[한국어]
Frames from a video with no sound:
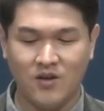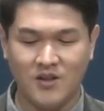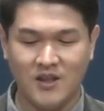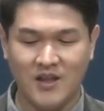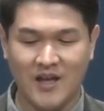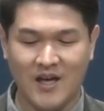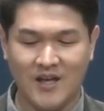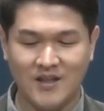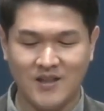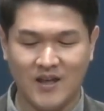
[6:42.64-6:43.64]
그것이
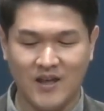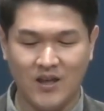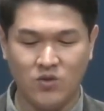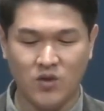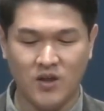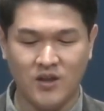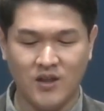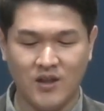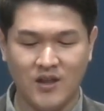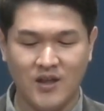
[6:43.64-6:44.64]
약한 자의
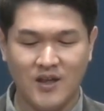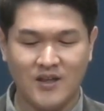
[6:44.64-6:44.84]
죄를